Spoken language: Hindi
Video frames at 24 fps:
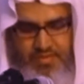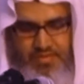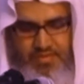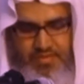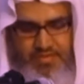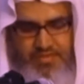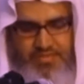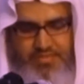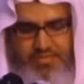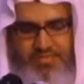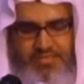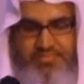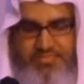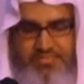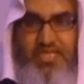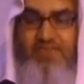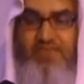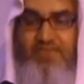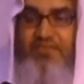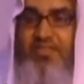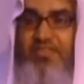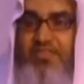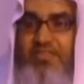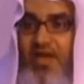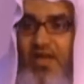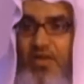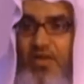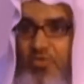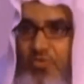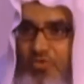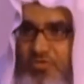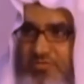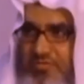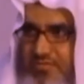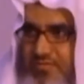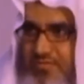के पर्दे हैं जुलमात
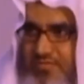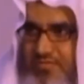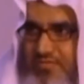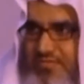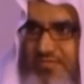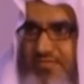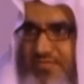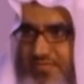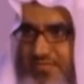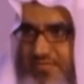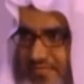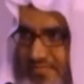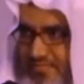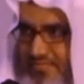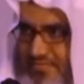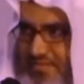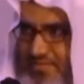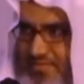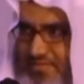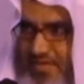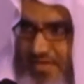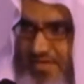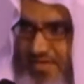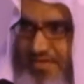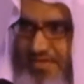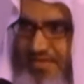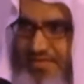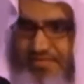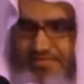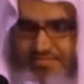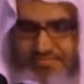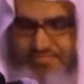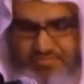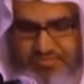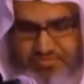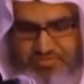बाब
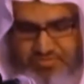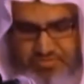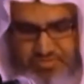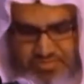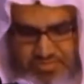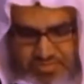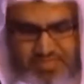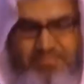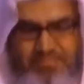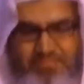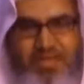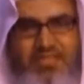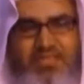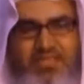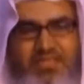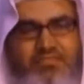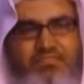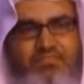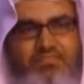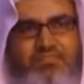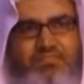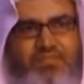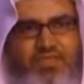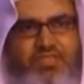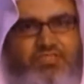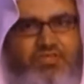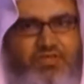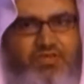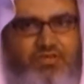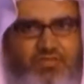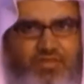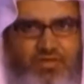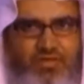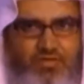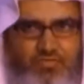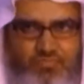अंधा हो चुका है
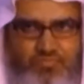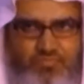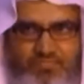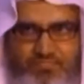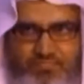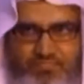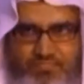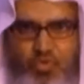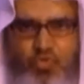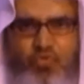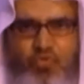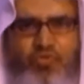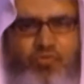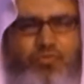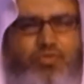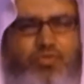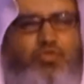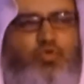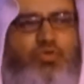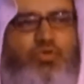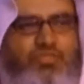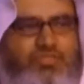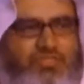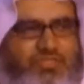न उसे